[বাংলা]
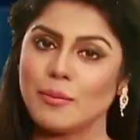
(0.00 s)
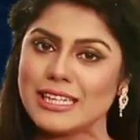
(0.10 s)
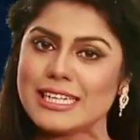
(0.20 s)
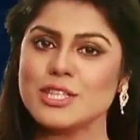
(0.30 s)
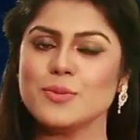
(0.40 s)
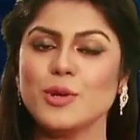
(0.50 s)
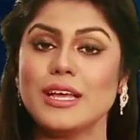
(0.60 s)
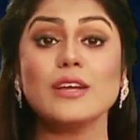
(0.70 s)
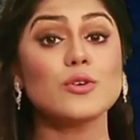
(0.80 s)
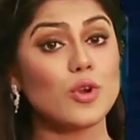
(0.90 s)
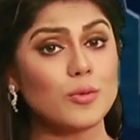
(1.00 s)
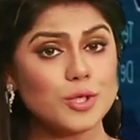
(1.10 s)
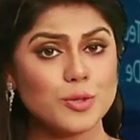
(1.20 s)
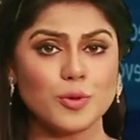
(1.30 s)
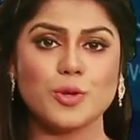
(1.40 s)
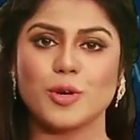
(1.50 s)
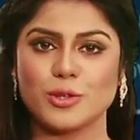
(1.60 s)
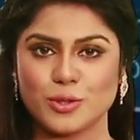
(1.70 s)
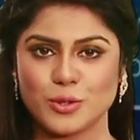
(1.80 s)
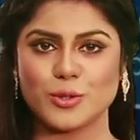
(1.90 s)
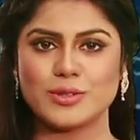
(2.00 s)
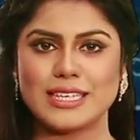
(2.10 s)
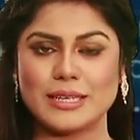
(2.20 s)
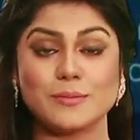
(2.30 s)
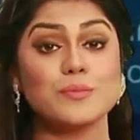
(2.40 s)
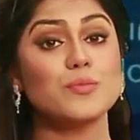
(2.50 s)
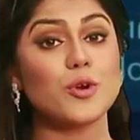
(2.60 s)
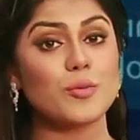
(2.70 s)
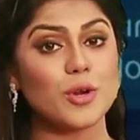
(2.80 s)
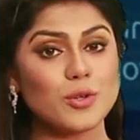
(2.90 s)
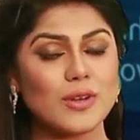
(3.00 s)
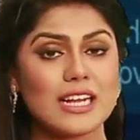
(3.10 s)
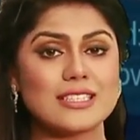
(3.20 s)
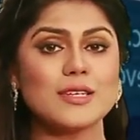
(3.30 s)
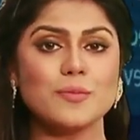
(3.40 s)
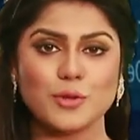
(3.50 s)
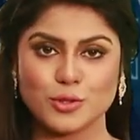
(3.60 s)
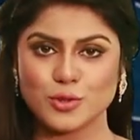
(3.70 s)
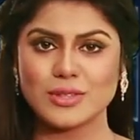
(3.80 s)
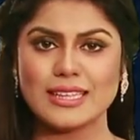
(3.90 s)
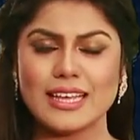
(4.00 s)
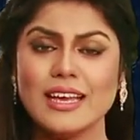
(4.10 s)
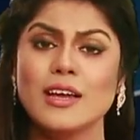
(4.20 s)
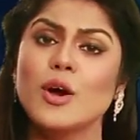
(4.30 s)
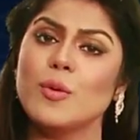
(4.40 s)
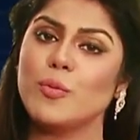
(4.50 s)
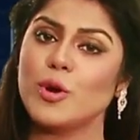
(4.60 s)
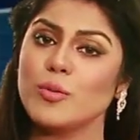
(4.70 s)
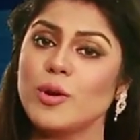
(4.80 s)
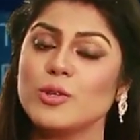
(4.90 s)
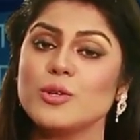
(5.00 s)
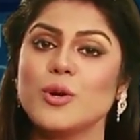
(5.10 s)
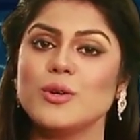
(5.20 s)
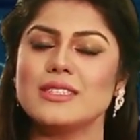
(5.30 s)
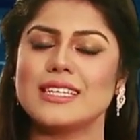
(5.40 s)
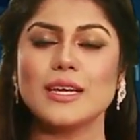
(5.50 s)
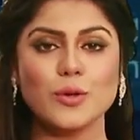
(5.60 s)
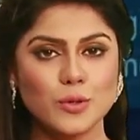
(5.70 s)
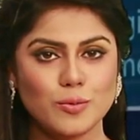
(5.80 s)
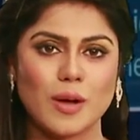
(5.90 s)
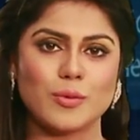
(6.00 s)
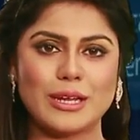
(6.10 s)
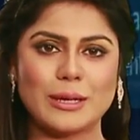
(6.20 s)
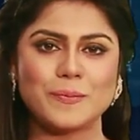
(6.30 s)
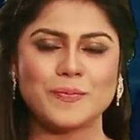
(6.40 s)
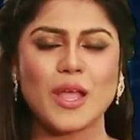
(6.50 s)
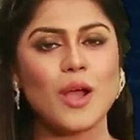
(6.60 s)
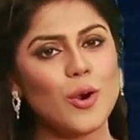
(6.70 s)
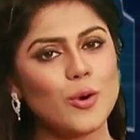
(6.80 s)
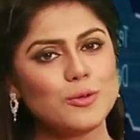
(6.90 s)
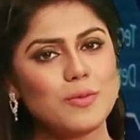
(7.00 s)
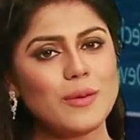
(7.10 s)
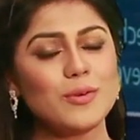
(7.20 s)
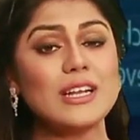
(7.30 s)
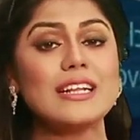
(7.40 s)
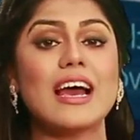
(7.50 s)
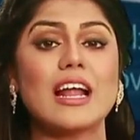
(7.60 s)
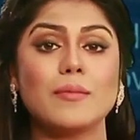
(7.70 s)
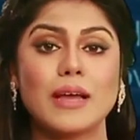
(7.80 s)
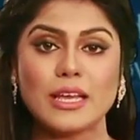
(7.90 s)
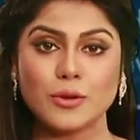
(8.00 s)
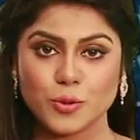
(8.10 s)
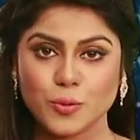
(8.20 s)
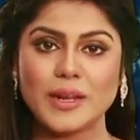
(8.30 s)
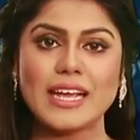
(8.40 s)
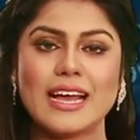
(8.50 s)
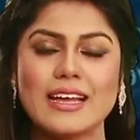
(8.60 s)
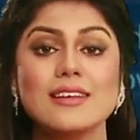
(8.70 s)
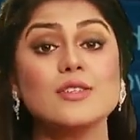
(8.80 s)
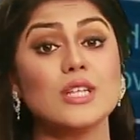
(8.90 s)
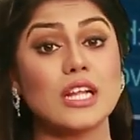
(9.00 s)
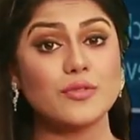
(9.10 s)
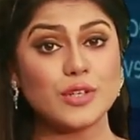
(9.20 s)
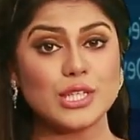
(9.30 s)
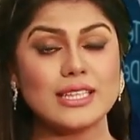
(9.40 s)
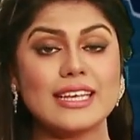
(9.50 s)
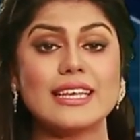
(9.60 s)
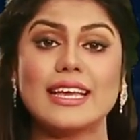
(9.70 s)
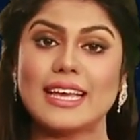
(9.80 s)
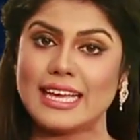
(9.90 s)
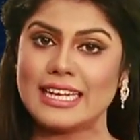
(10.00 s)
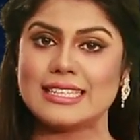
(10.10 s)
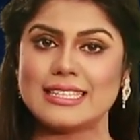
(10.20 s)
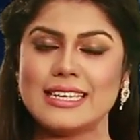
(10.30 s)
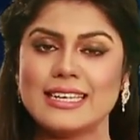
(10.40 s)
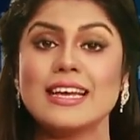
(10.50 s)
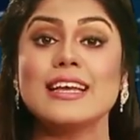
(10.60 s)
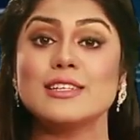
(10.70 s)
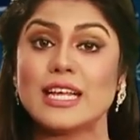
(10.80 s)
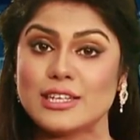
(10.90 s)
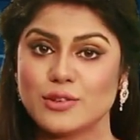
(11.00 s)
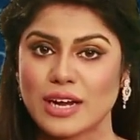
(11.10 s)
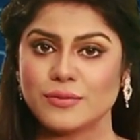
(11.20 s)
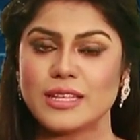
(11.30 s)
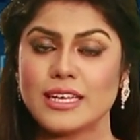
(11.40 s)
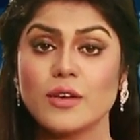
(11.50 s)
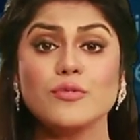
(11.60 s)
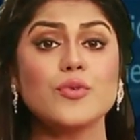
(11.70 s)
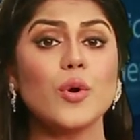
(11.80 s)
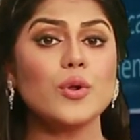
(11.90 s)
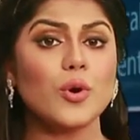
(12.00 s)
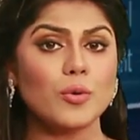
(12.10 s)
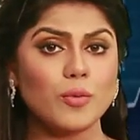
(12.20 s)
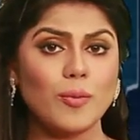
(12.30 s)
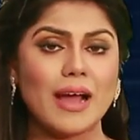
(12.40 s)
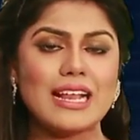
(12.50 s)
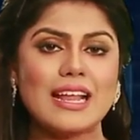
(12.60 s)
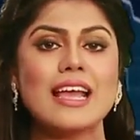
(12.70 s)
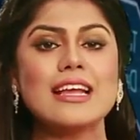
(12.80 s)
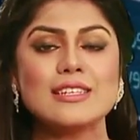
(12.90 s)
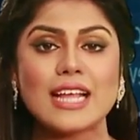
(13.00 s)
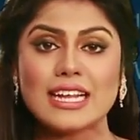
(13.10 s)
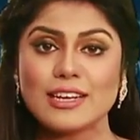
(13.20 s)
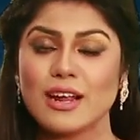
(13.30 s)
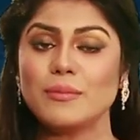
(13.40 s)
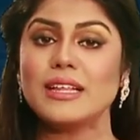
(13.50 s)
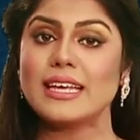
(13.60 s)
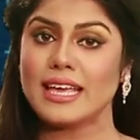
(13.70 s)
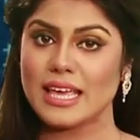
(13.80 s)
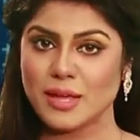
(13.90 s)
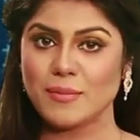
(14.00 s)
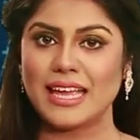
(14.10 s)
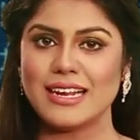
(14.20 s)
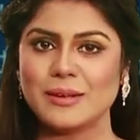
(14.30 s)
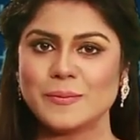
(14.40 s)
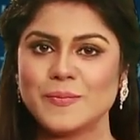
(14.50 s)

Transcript: আমাদের জীবনে ক্রমশ পরিবর্তন ঘটছে পরিবর্তন আসছে প্রযুক্তিতে পরিবর্তন ঘটছে উদ্ভাবনে উদ্ভাবনের ধারাবাহিক রূপরেখায় টেলিভিশন থেকে এলইডি টেলিগ্রাফ থেকে ফোন ও মোবাইল টেলিগ্রাম থেকে ইমেইল